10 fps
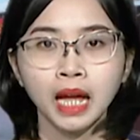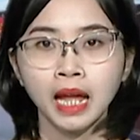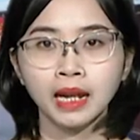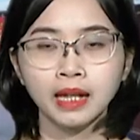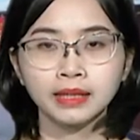
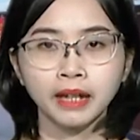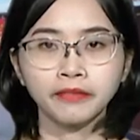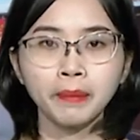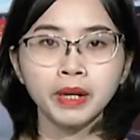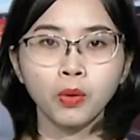là giải
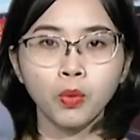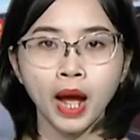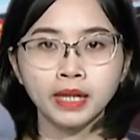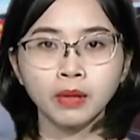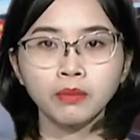pháp hiệu
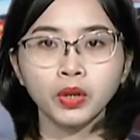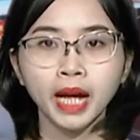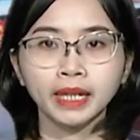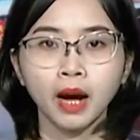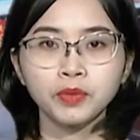quả trong bối
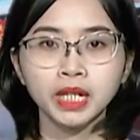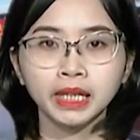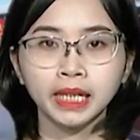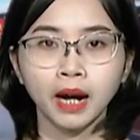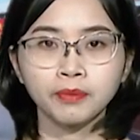cảnh học sinh
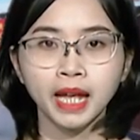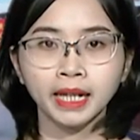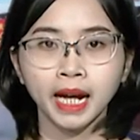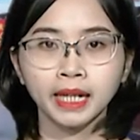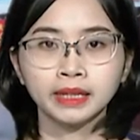nghỉ học dài
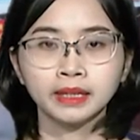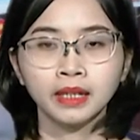ngày.